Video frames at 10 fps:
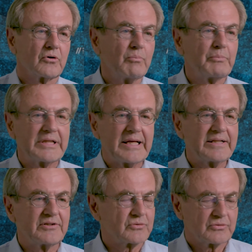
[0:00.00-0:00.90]

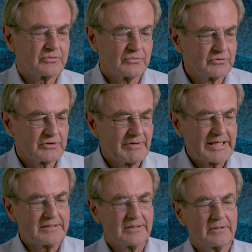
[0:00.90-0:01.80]
Kompetenz und so
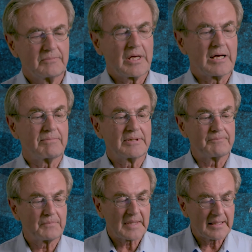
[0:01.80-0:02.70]
weiter, aber
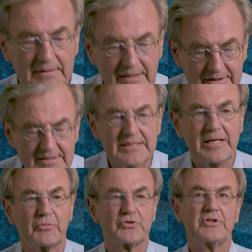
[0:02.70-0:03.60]
das ist die
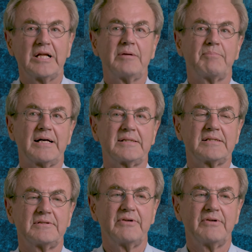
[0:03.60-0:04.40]
emotionale Basis.